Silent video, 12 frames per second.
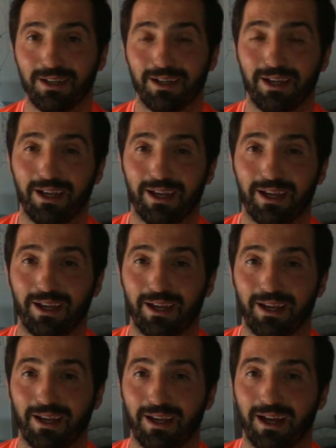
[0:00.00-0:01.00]

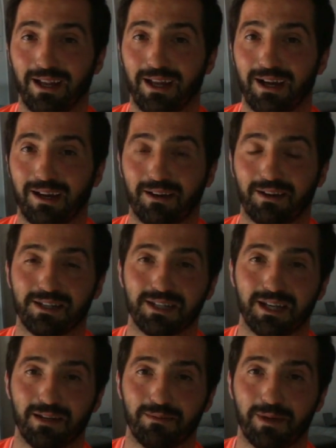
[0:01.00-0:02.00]
eh, a la
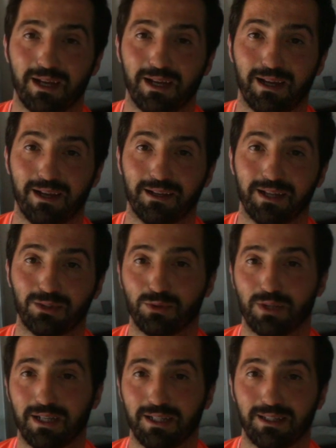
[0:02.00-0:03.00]
reserva
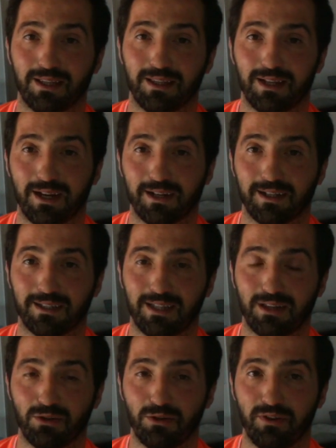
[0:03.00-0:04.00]
natural esta de la Garganta
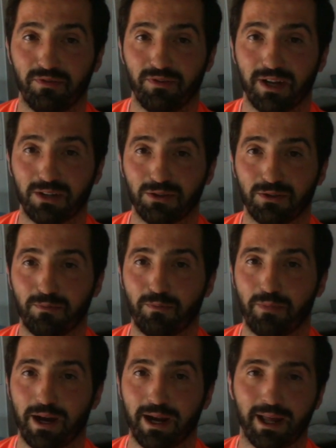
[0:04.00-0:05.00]
de los Infiernos,
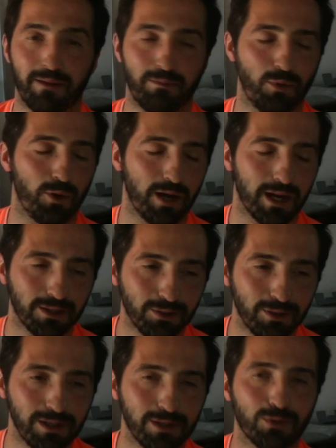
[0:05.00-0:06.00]
para
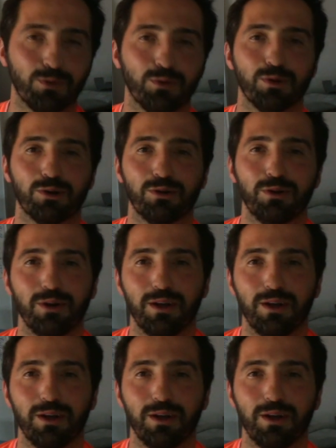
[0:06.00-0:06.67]
mojarnos el culo